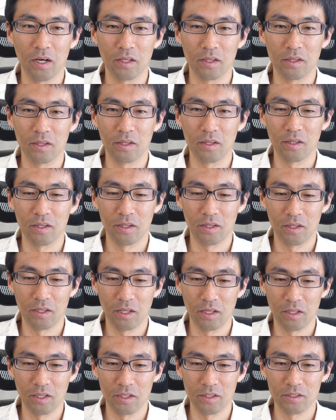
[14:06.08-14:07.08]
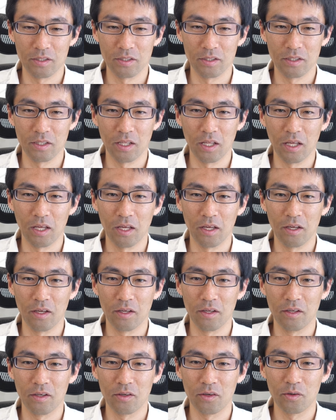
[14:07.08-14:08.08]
あってですね